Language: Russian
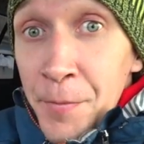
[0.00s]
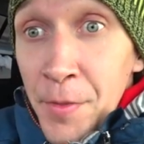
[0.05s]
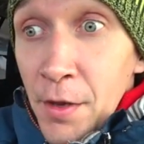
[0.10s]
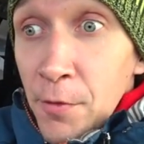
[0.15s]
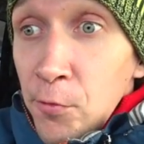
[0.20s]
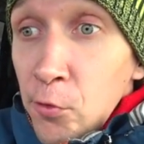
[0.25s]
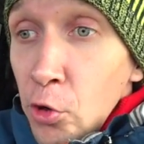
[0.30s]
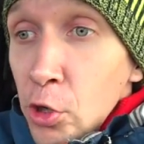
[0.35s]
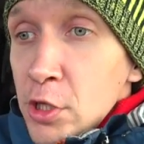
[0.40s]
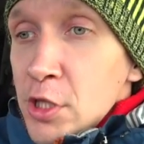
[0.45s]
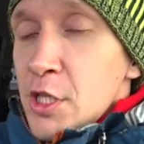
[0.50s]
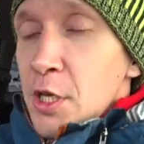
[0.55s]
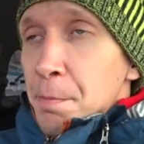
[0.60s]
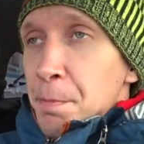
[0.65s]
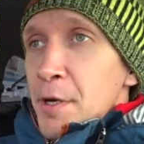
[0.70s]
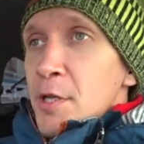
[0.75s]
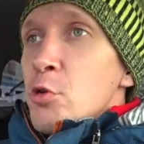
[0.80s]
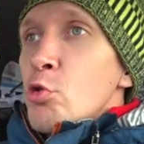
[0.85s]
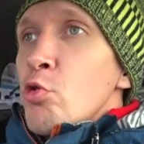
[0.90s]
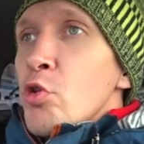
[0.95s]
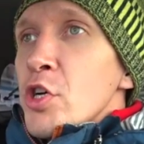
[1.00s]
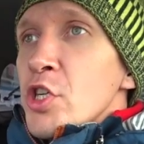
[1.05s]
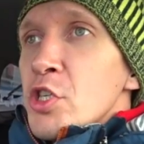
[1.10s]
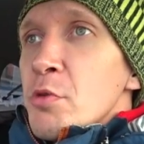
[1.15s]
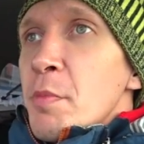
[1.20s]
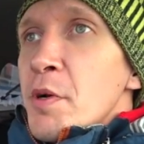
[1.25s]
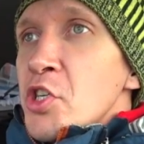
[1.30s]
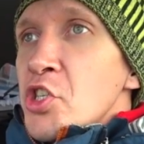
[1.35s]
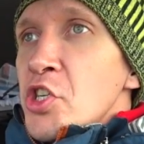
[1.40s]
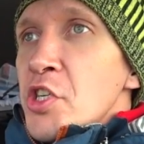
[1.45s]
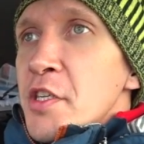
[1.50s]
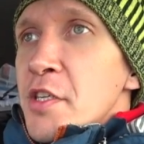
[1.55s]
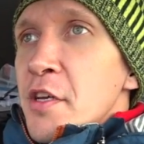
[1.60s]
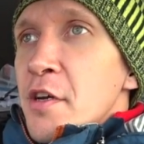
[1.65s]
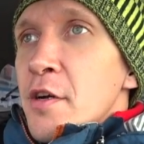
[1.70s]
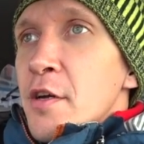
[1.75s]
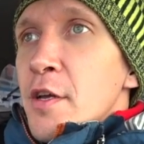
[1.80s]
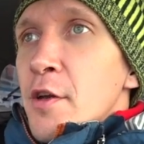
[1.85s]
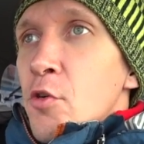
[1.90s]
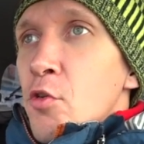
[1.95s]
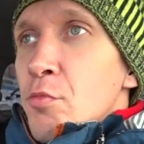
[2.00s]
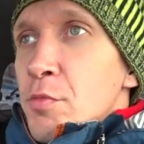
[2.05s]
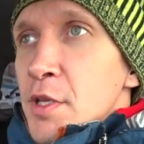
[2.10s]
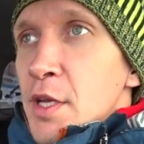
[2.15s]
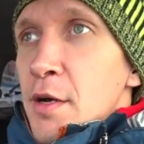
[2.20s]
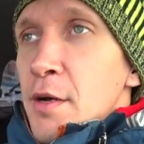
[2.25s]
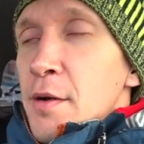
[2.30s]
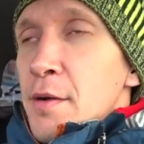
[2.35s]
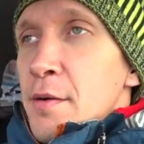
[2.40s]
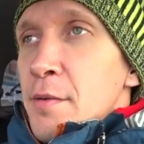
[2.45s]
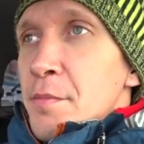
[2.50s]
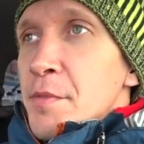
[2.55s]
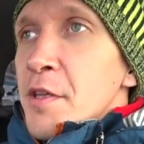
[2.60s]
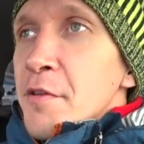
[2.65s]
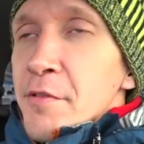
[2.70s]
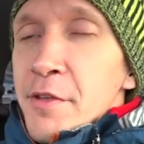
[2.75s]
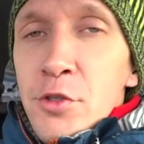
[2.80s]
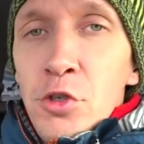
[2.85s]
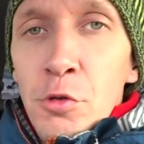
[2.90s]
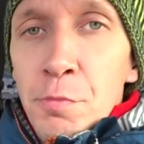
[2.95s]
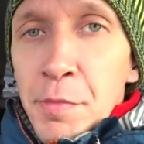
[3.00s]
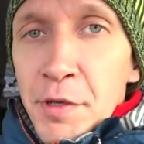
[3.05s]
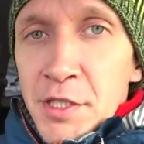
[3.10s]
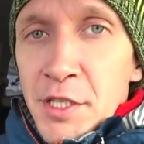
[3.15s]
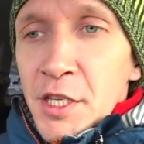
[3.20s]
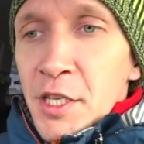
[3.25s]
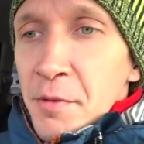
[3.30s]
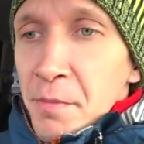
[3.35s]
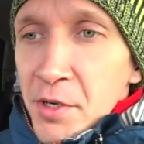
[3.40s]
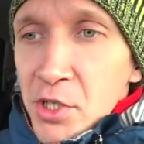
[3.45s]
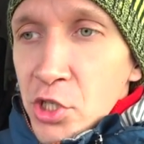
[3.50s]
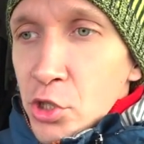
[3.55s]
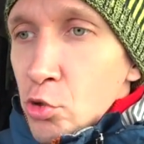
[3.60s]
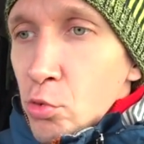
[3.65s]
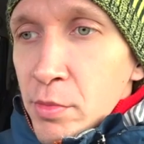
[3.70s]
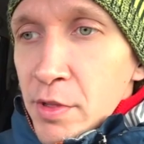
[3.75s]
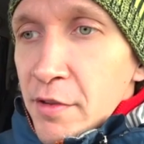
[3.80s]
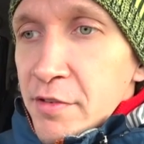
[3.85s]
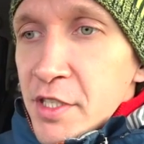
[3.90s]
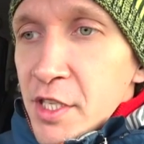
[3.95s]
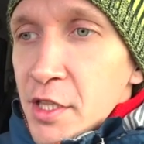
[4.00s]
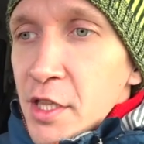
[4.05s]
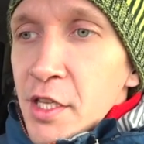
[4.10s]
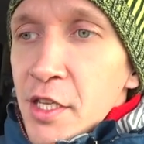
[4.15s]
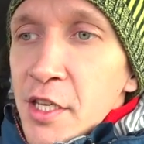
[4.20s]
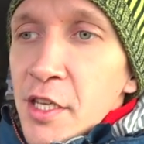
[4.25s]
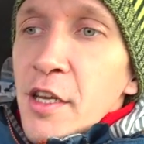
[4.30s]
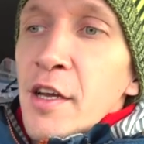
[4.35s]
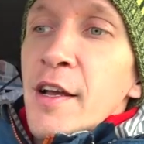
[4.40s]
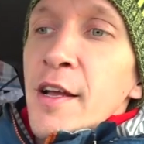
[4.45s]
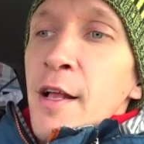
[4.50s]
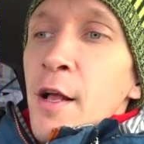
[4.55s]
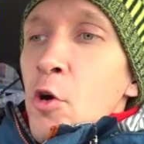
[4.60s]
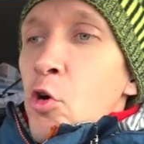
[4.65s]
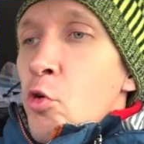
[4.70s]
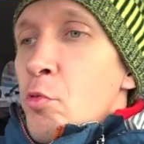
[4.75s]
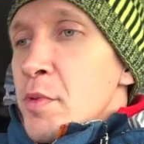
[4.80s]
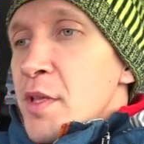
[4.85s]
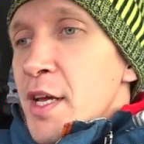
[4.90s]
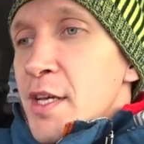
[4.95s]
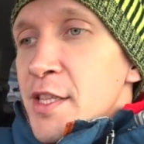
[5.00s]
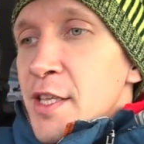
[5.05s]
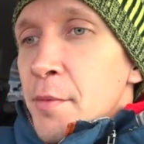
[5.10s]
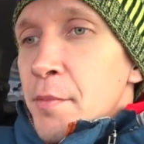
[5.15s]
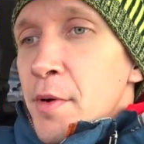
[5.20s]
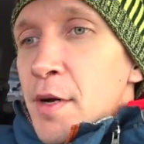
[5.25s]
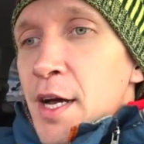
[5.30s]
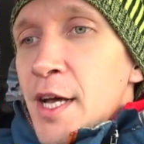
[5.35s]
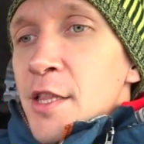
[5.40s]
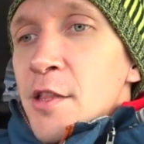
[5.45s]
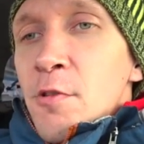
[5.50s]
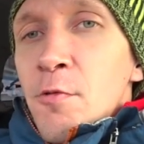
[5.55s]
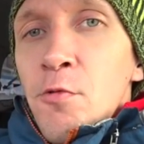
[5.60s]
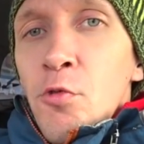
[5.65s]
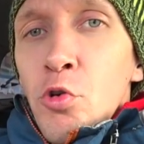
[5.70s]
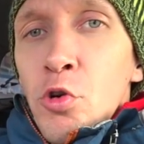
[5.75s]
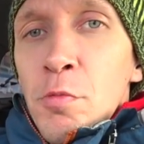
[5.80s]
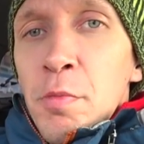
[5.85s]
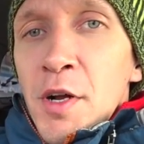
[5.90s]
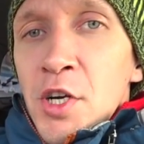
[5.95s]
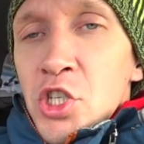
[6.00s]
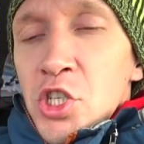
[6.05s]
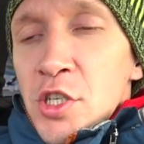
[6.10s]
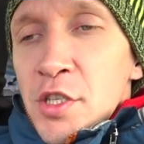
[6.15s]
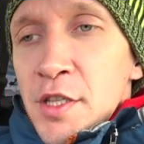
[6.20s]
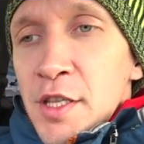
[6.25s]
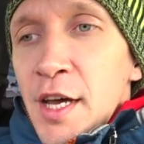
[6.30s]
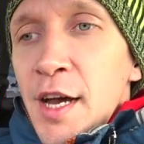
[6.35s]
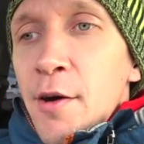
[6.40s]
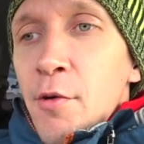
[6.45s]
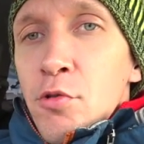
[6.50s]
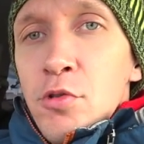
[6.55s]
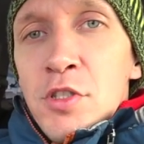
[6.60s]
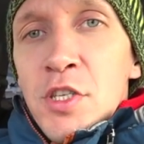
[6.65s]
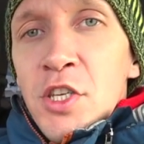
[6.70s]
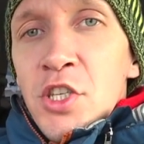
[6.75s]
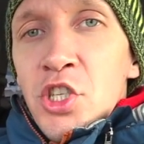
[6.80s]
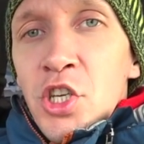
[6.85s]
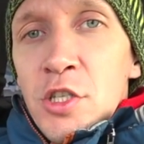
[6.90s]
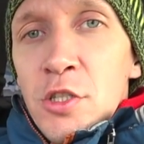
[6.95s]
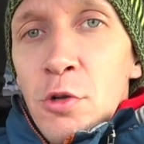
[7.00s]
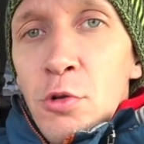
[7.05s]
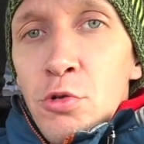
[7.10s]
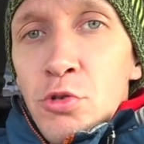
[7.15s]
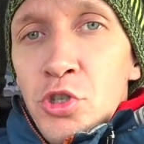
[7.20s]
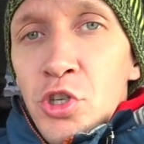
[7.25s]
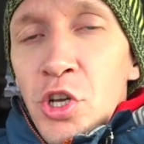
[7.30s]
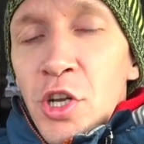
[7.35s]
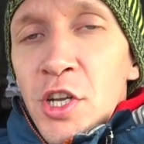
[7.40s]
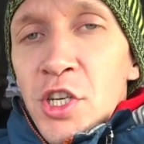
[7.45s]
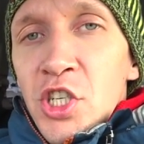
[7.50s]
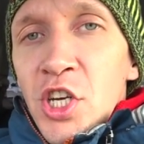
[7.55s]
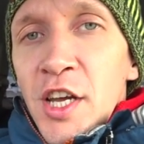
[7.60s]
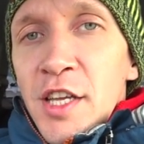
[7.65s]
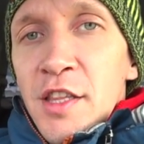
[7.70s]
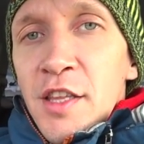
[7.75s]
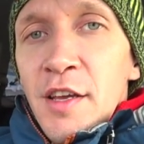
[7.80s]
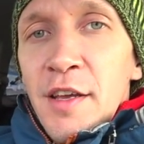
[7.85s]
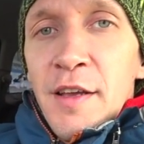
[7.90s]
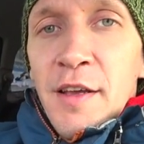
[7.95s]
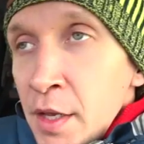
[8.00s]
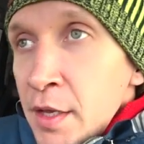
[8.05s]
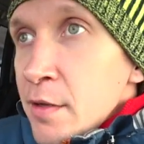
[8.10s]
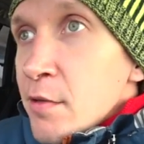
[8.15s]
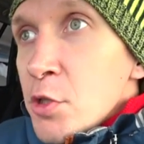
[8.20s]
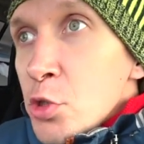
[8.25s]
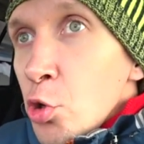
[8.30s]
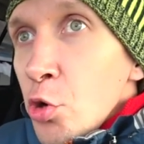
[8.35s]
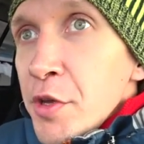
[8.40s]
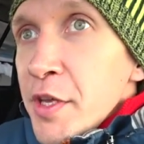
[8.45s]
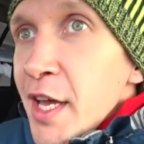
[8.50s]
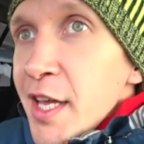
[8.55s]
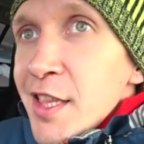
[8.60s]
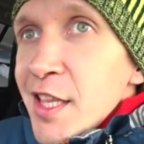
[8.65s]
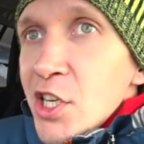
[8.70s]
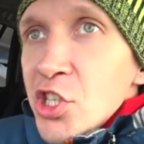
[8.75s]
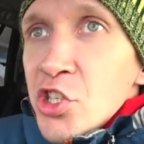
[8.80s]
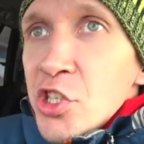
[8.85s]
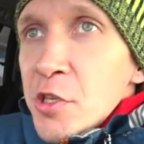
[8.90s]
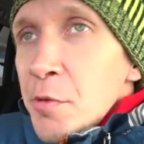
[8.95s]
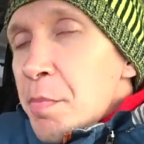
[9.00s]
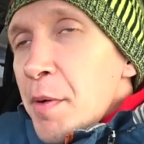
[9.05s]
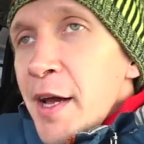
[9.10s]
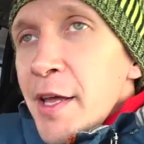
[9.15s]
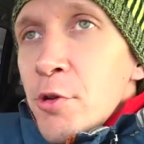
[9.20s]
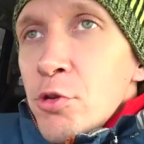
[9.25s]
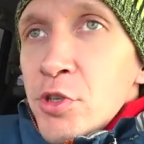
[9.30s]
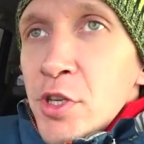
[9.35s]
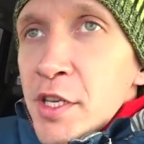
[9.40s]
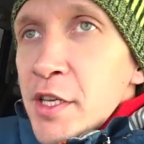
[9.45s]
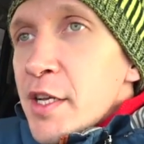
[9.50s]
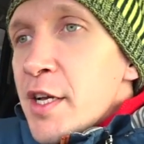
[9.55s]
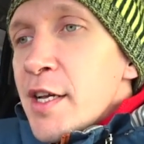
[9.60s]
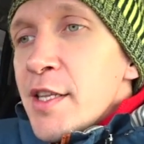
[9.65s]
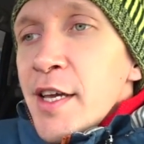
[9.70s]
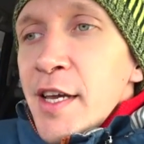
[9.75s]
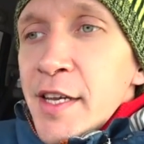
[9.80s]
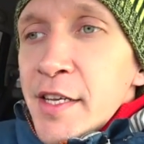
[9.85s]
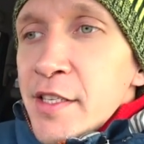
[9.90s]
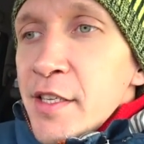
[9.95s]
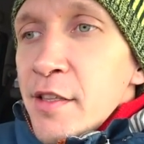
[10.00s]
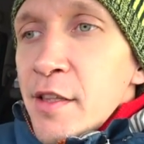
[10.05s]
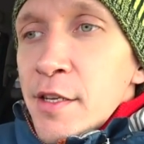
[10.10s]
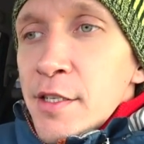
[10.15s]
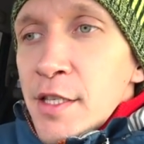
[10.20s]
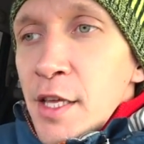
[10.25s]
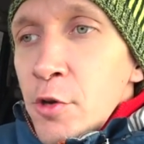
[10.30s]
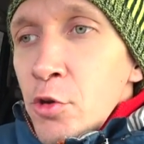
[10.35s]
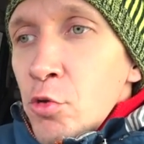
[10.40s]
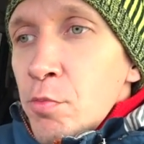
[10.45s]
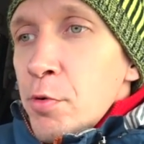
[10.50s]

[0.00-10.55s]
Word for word: Вот, ты подходишь к машине, у меня, мне везет последняя машина, у меня все такие. У меня там от двух машин, да, вот здесь сейчас ключи лежат, и все, я даже не парюсь, я никогда их не достаю.